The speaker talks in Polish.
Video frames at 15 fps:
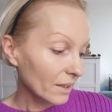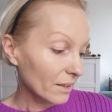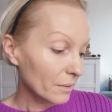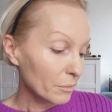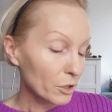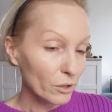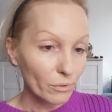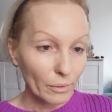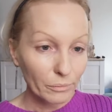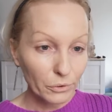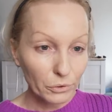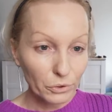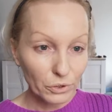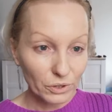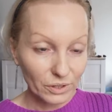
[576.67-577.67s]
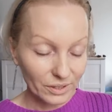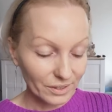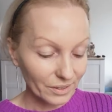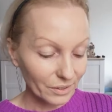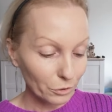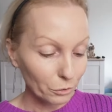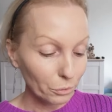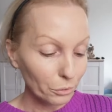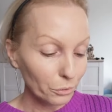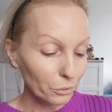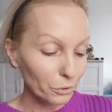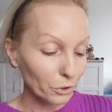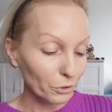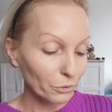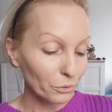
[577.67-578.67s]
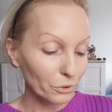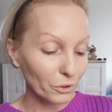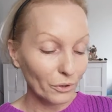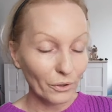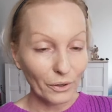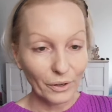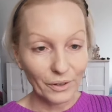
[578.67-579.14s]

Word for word: y, przyszłam już y, dużo, dużo